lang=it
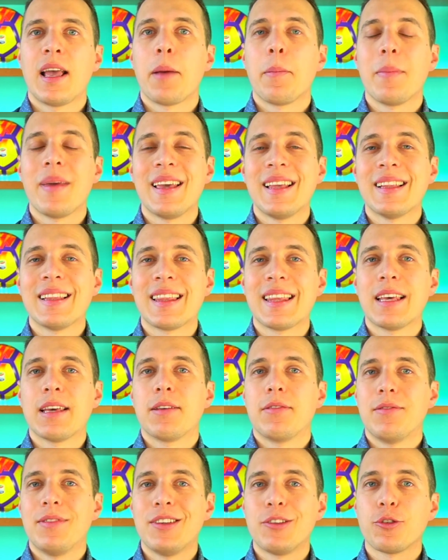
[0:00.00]

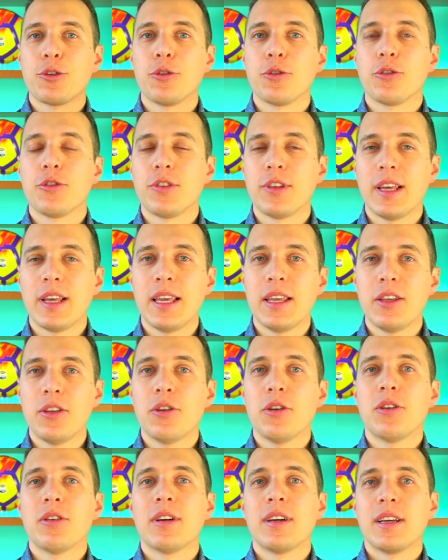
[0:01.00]
mentre vi
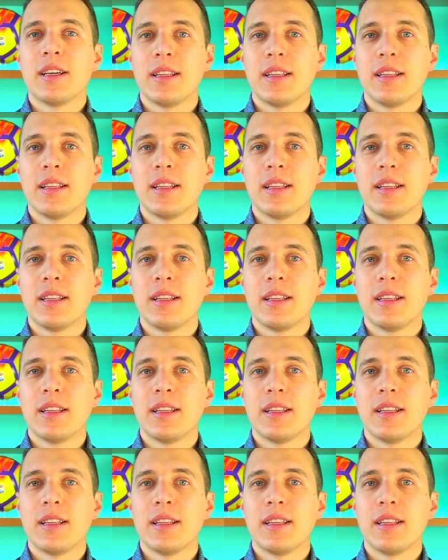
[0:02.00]
sconsiglio